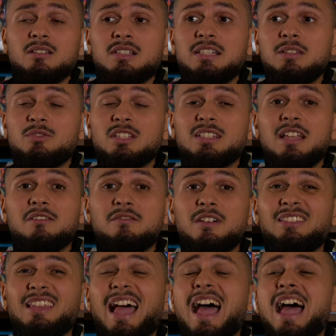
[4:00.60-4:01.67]
Si vous êtes un
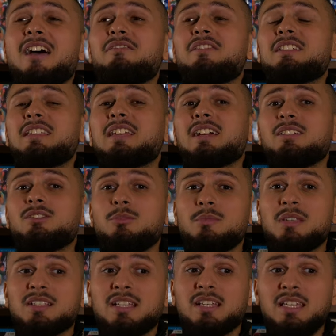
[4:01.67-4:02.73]
fan invétéré de
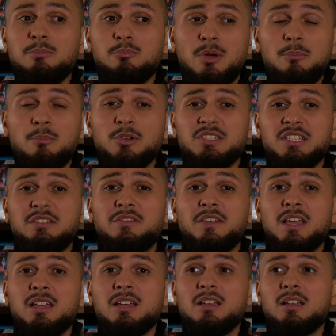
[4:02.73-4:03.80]
Miyazaki, peu importe ce qu'il
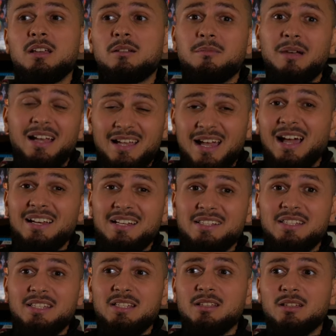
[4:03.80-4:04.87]
fait,
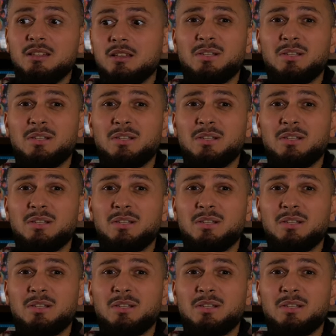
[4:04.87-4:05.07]
allez-y.